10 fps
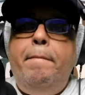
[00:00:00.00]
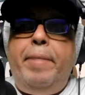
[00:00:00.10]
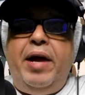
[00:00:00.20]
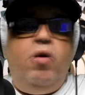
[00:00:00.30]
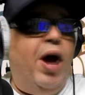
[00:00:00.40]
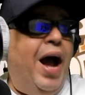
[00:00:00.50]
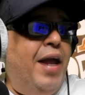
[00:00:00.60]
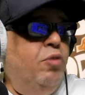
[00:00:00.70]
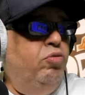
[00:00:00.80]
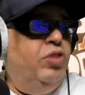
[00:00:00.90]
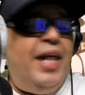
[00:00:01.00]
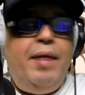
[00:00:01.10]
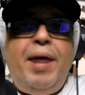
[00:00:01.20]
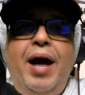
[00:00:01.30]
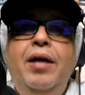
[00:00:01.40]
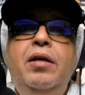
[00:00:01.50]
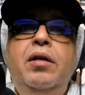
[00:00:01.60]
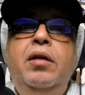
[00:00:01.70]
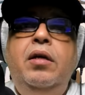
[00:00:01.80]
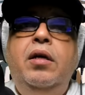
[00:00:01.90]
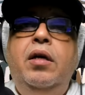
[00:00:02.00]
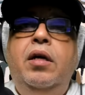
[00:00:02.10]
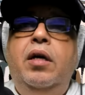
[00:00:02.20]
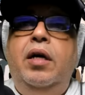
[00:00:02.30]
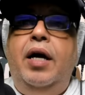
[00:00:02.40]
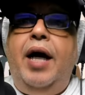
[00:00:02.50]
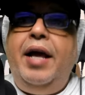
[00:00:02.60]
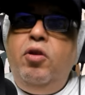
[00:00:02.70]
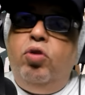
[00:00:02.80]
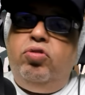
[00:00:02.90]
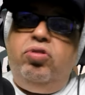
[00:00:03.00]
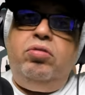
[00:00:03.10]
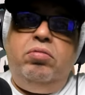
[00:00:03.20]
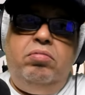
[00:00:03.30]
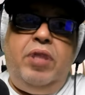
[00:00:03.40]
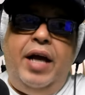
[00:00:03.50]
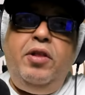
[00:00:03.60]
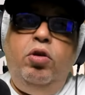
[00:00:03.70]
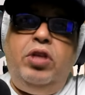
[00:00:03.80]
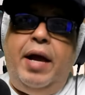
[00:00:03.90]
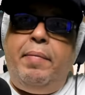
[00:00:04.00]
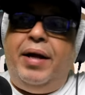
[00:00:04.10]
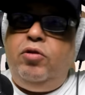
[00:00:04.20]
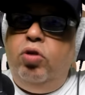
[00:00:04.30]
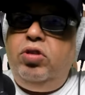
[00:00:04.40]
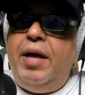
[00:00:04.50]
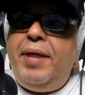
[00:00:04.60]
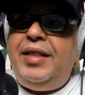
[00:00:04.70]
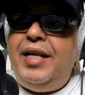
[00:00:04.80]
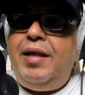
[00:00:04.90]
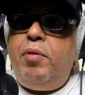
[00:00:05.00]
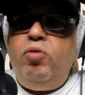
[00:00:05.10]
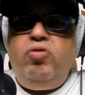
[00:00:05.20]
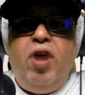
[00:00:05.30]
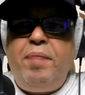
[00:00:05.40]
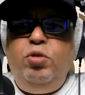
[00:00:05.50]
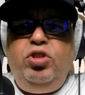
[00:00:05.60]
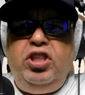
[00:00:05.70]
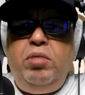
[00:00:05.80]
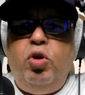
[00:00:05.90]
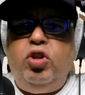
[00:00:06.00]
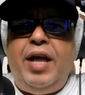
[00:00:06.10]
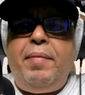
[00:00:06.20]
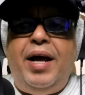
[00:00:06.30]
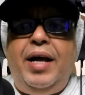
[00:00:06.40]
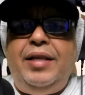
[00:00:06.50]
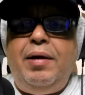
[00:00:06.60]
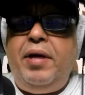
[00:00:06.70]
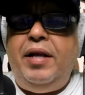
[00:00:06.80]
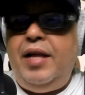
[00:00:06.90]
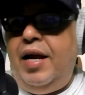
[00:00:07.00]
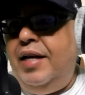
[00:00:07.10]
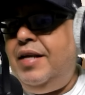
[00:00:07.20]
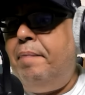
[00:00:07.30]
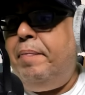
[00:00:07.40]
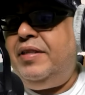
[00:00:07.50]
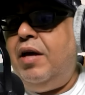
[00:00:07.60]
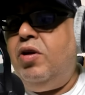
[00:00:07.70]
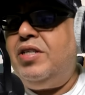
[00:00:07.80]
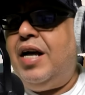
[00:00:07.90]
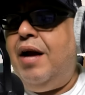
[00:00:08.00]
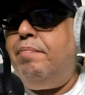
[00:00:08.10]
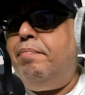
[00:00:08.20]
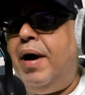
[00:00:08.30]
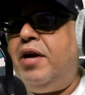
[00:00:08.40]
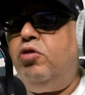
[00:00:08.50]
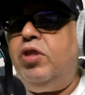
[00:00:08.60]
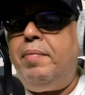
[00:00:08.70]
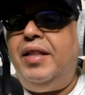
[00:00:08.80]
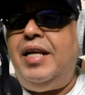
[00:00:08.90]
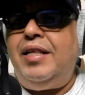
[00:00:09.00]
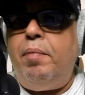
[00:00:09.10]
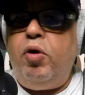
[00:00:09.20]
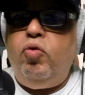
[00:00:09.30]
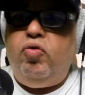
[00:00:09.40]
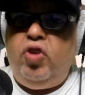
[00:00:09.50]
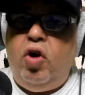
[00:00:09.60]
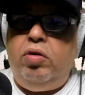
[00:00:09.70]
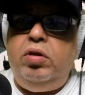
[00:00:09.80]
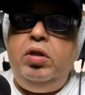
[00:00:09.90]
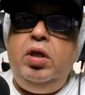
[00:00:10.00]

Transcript: Pero hay un tema, hay dos, hay dos temas, dos temas de esta producción, hay muchísimos temas. E, él ya ha empezado a sacar varios temas de esta producción.